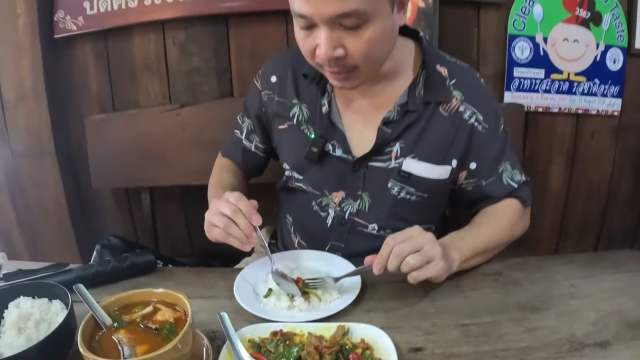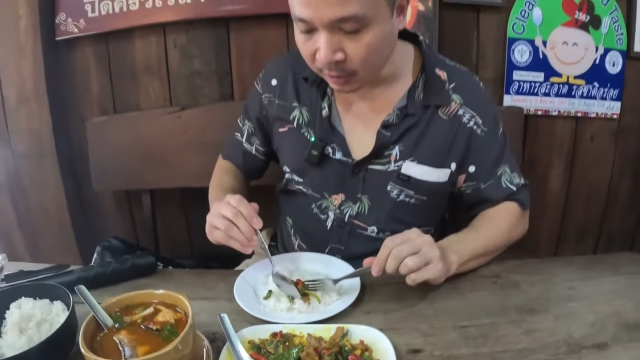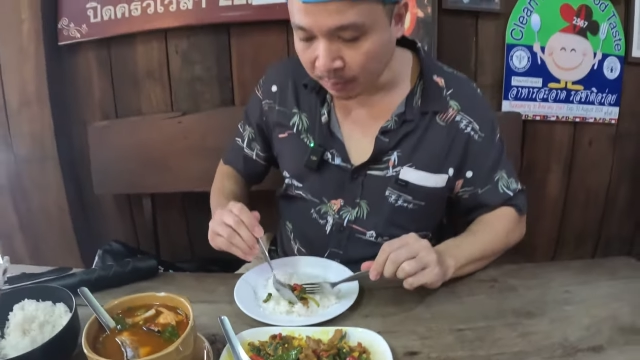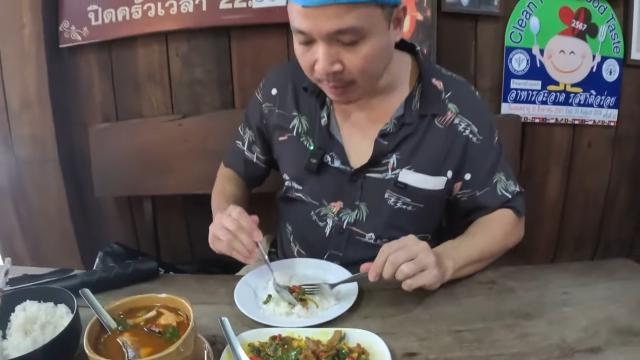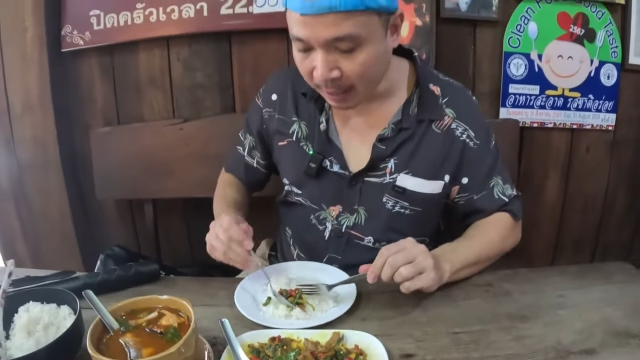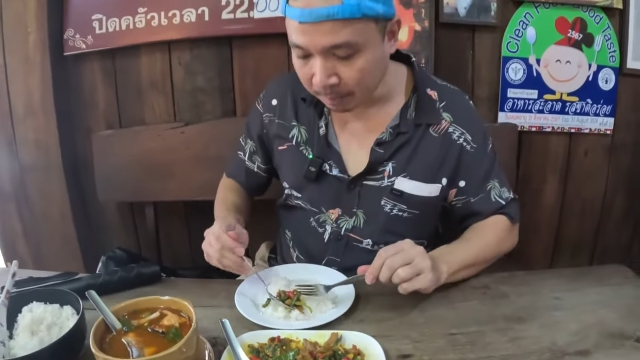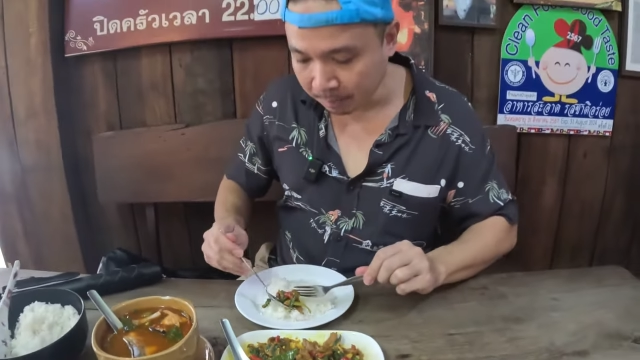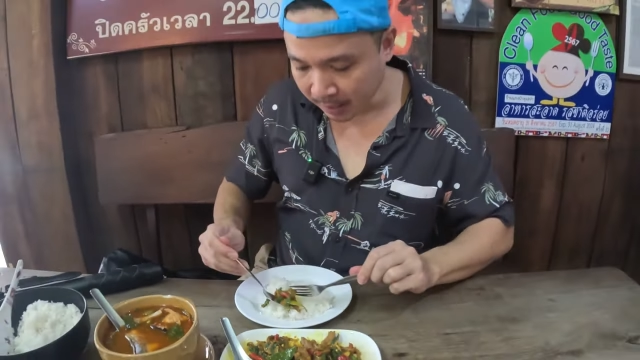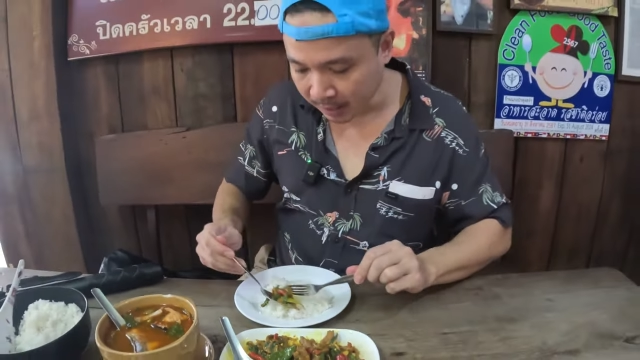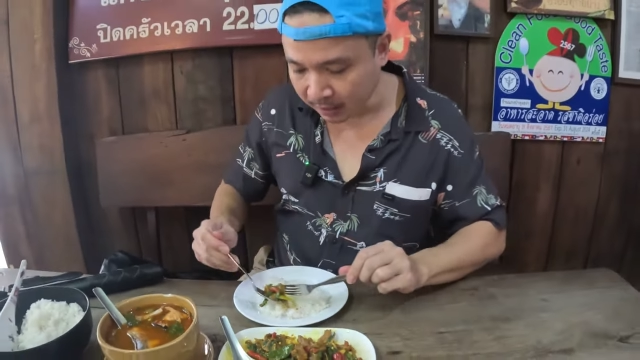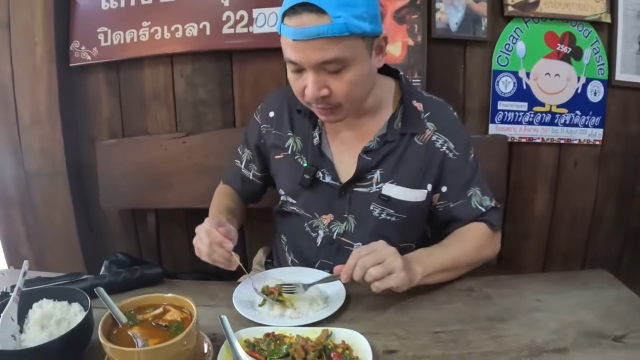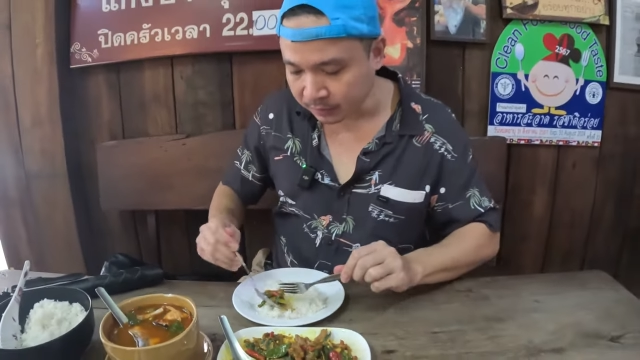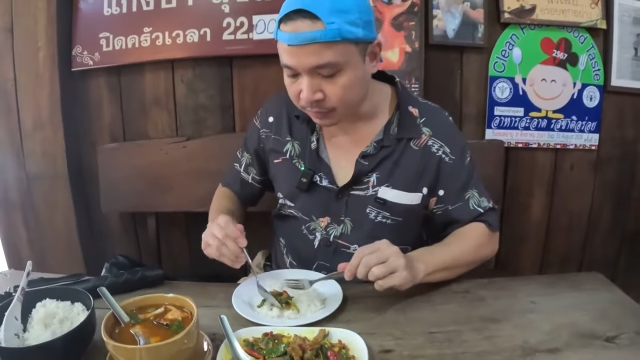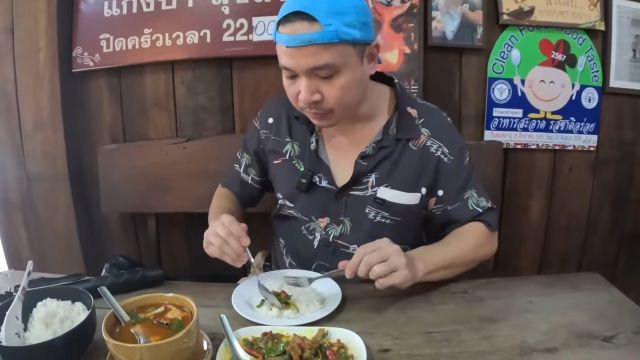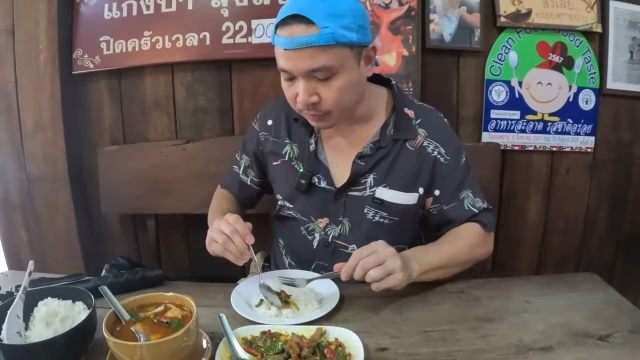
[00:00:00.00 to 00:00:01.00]
ยต้องผัดเป็น
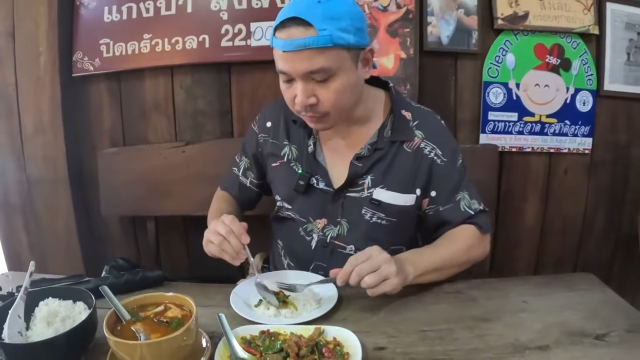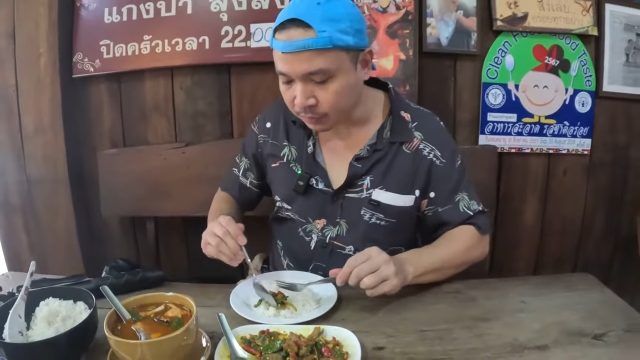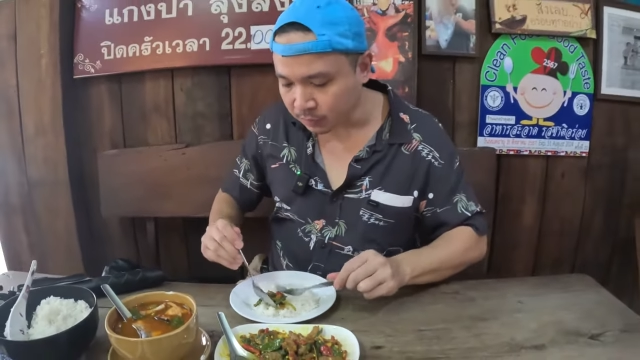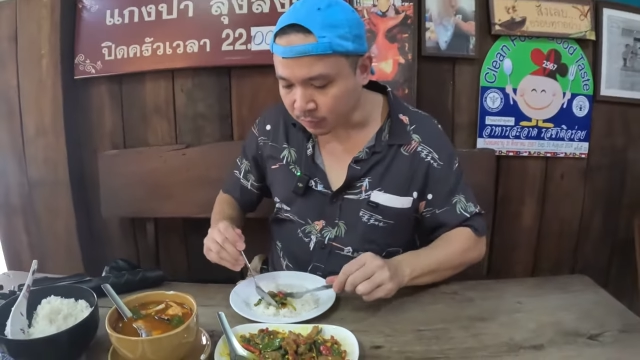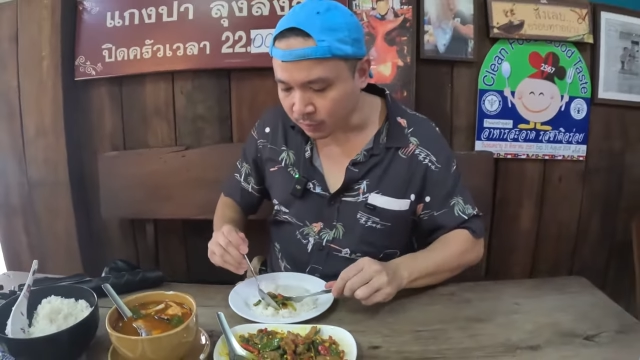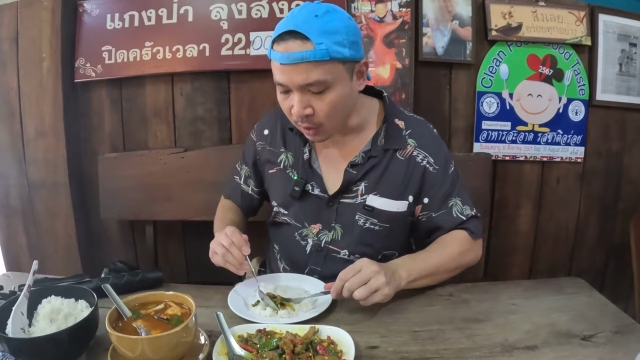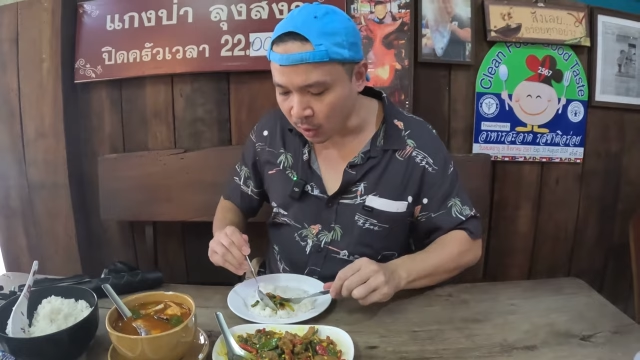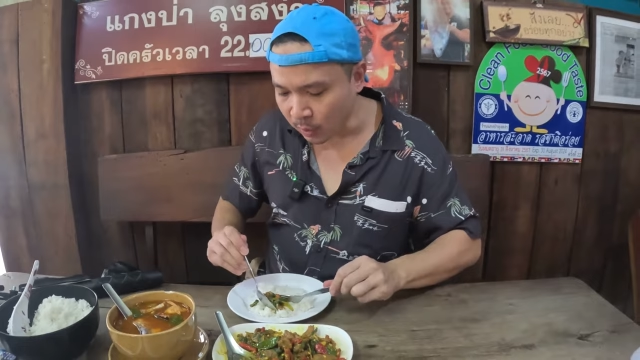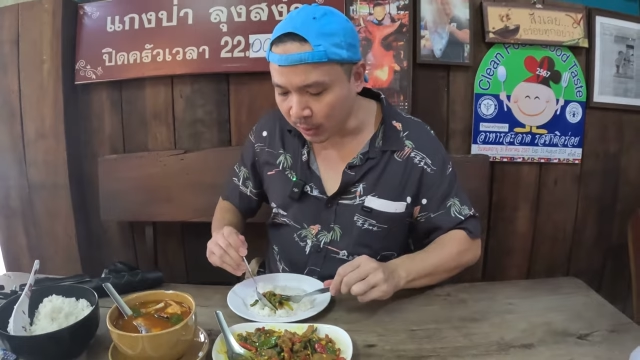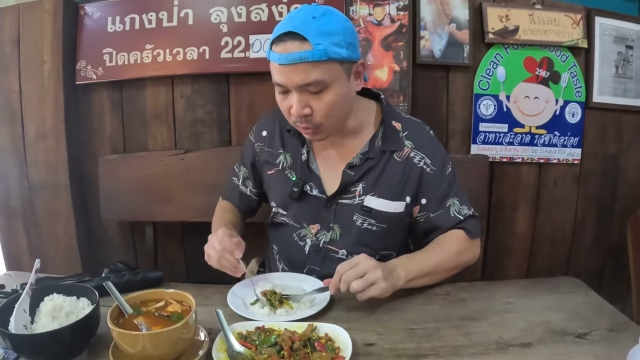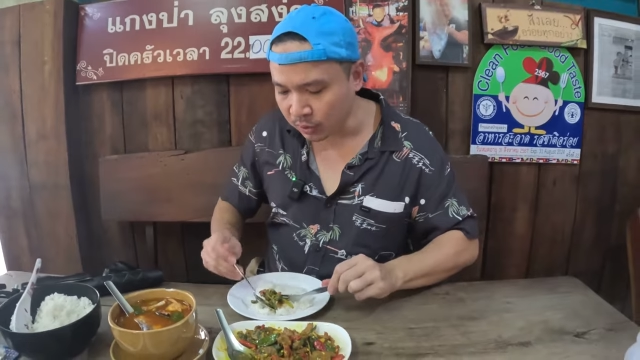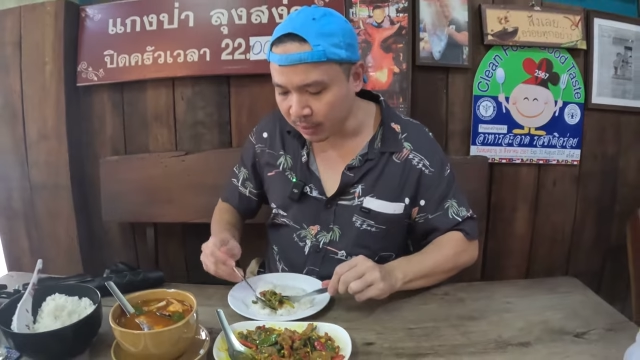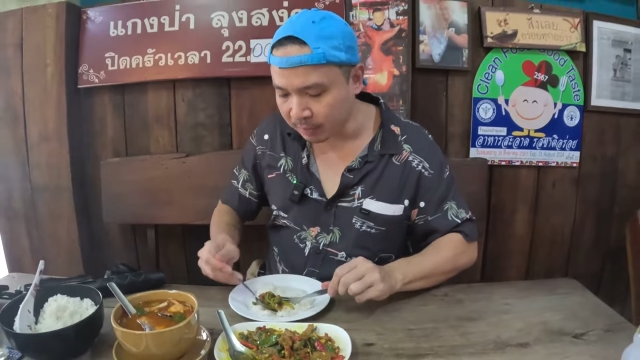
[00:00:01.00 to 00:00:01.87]
วัตถุ